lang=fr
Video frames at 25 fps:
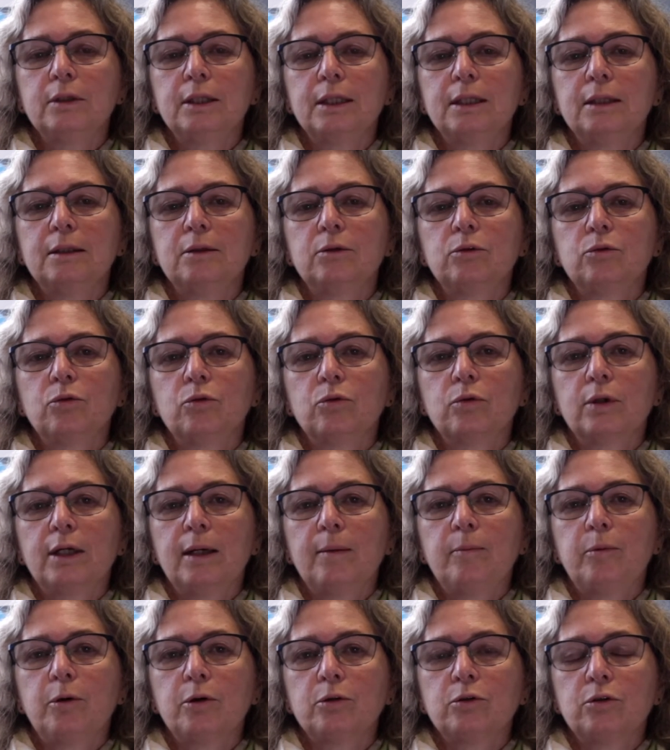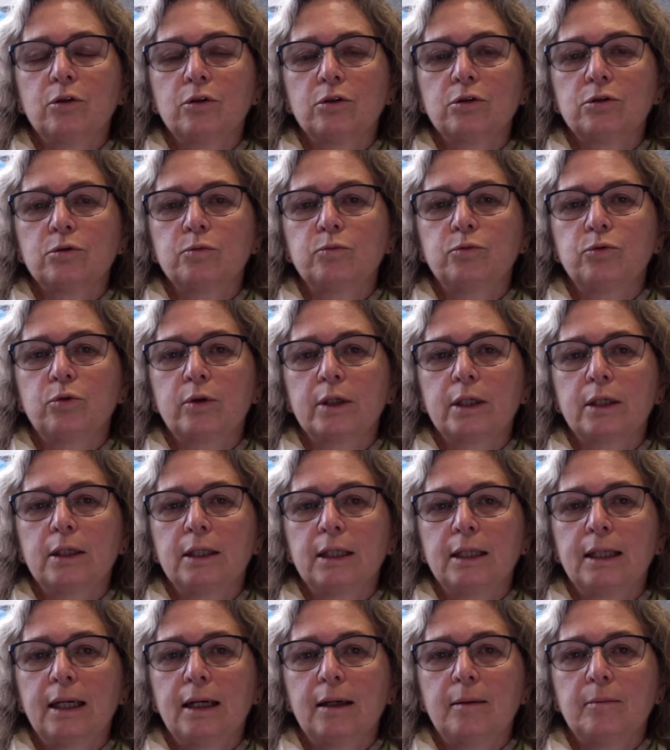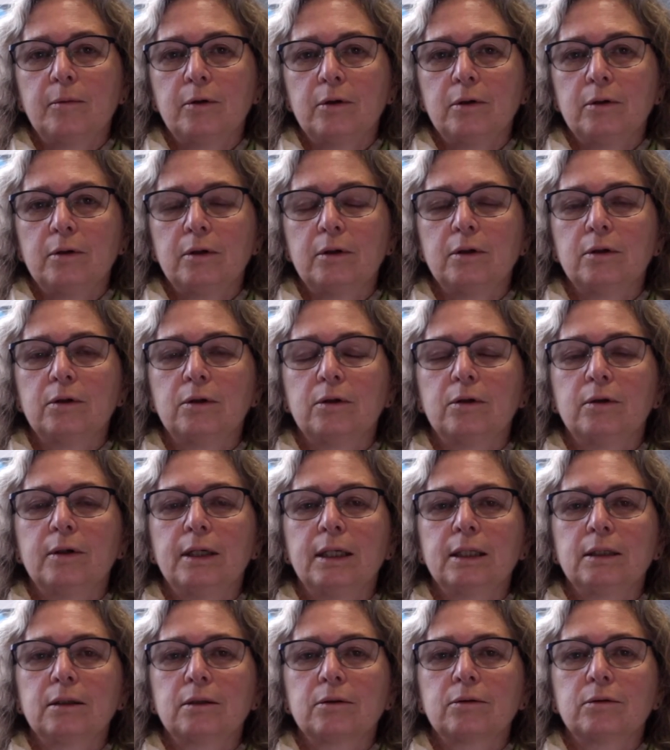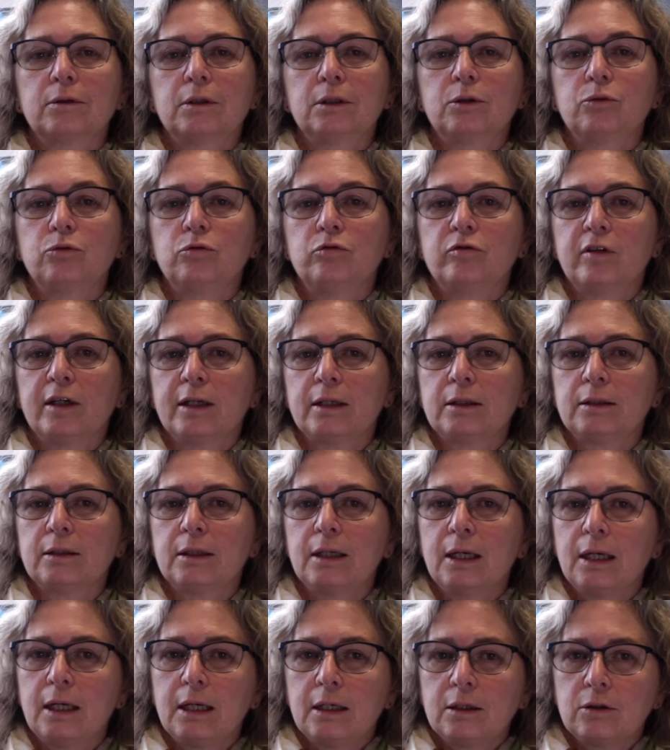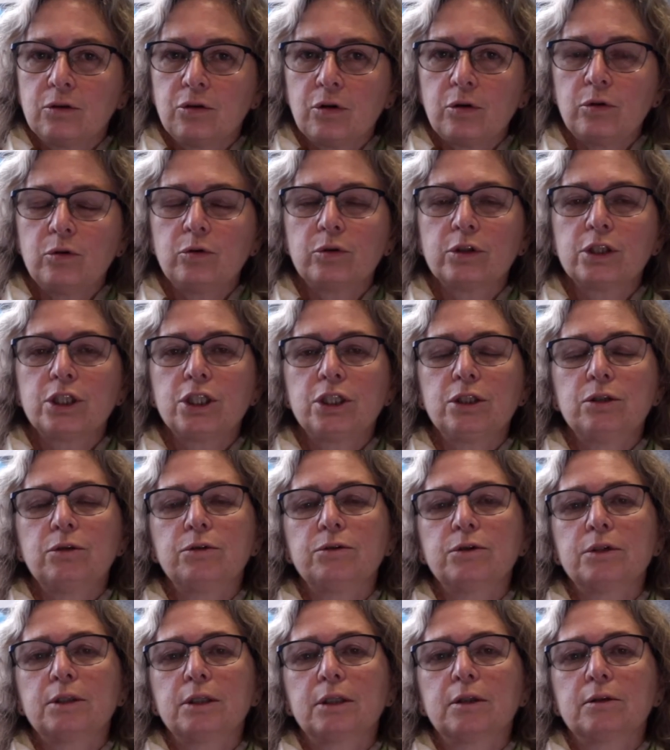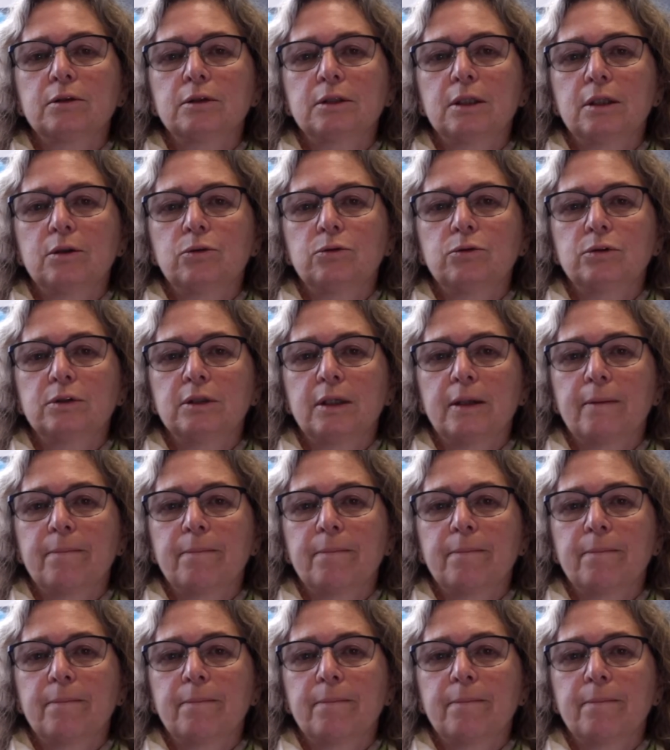et dont l'importance pourrait également euh, être découverte dans l'origine de ces cancers du sein.